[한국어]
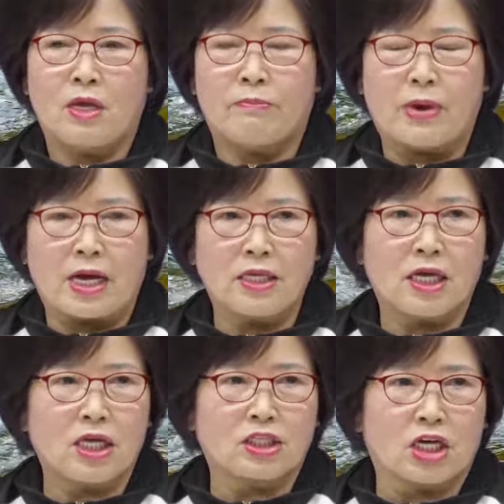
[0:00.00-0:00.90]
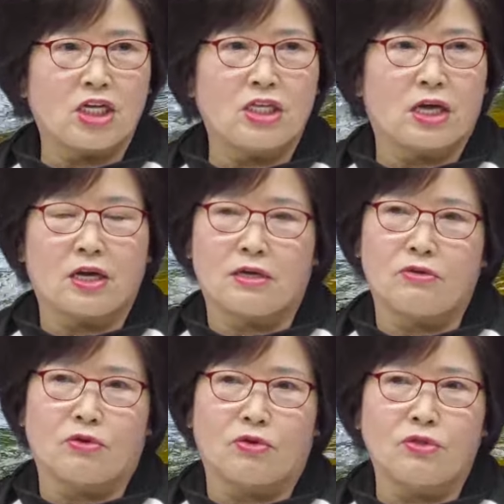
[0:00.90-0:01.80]
만약에 자기
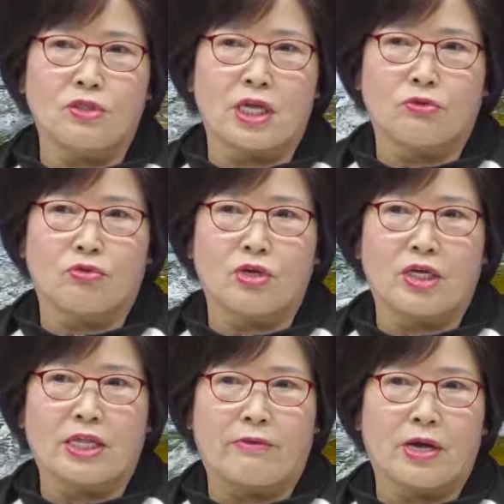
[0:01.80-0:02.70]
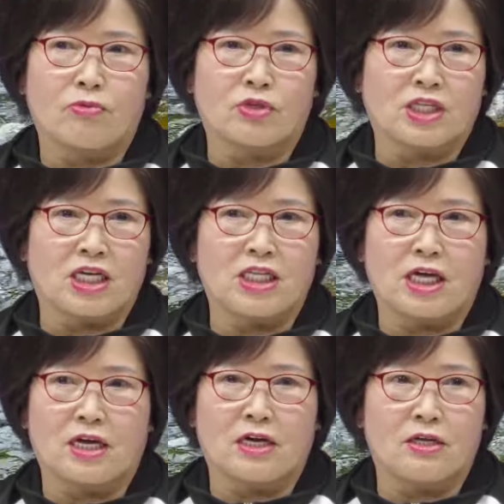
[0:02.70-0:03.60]
나라를 어느 대통령이 나와갖고 자기
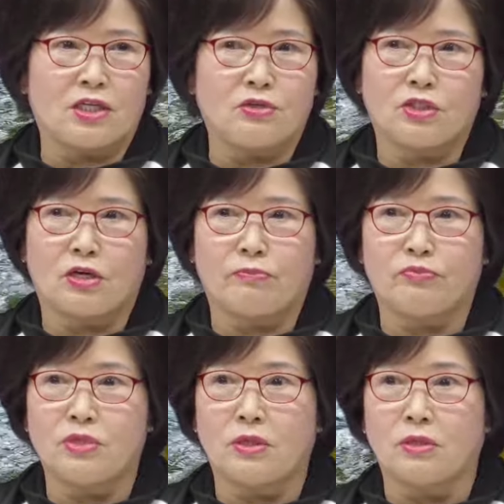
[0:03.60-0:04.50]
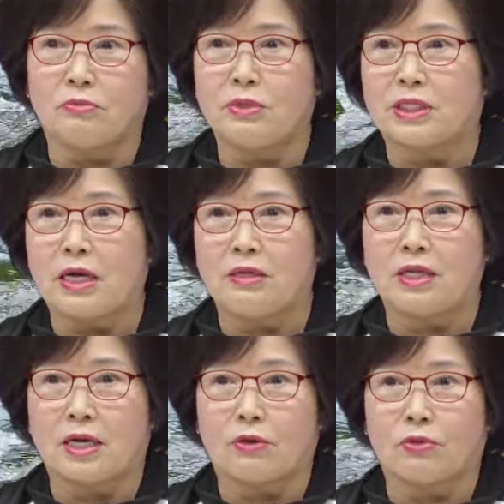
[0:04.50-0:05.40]
나라를 이것처럼 또 넘기 다른
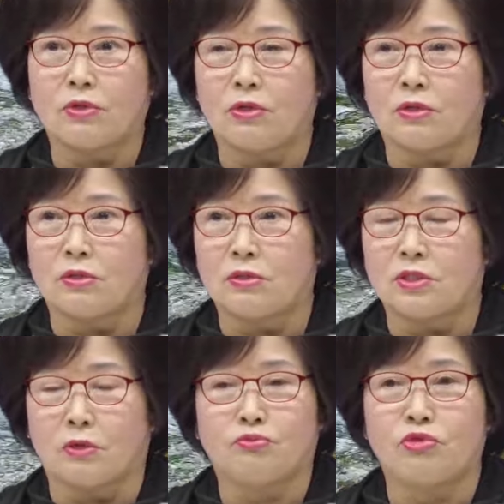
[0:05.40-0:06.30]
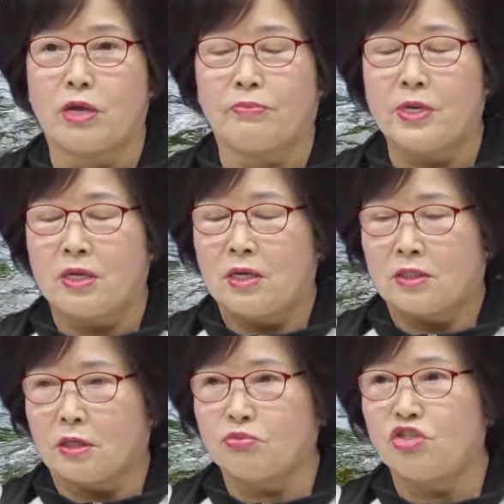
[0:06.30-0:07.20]
나라로 또 접수해
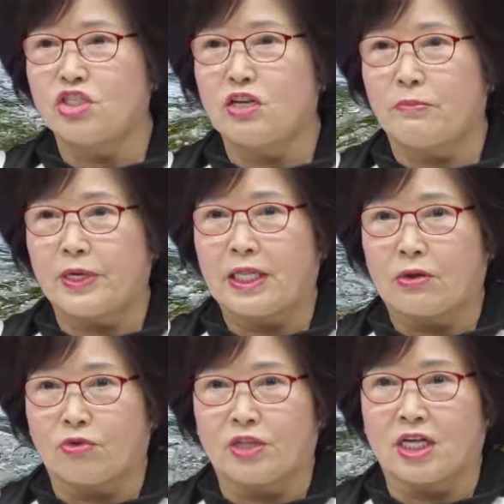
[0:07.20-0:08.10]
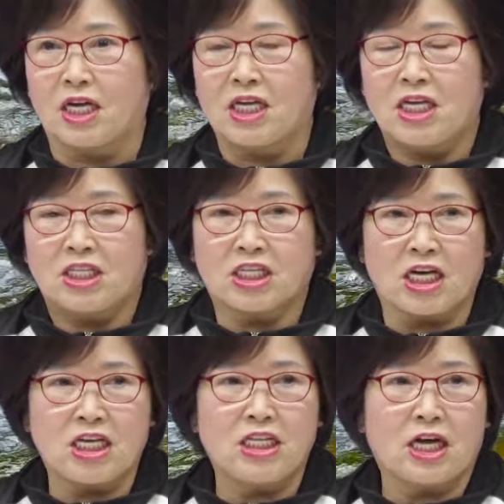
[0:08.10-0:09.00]
접수시켜 버리려고 그런다.
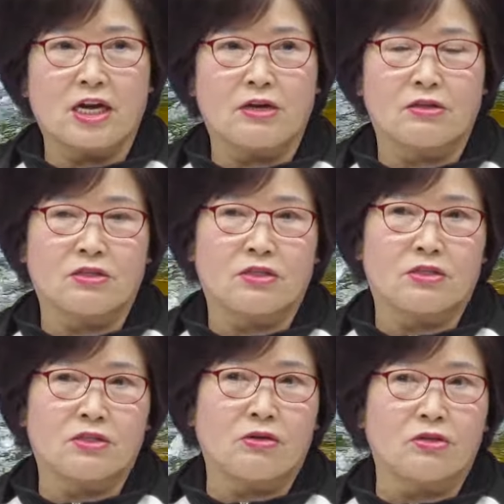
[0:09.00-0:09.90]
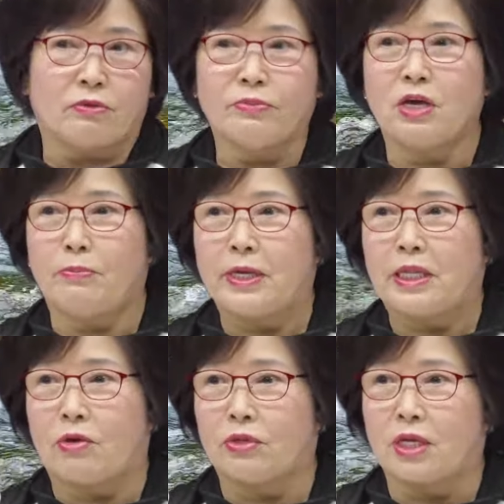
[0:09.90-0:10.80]
자기 나라를 또 넘겨
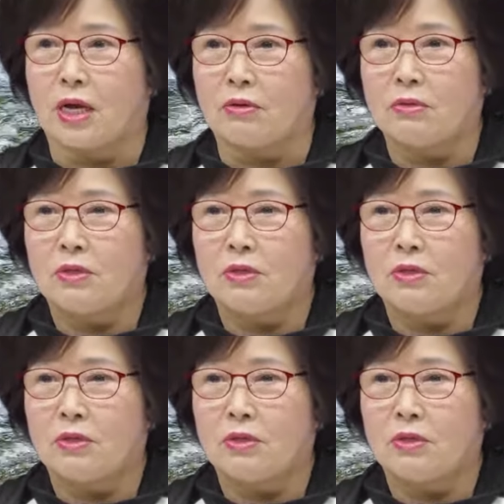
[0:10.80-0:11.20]
버리려고 한다.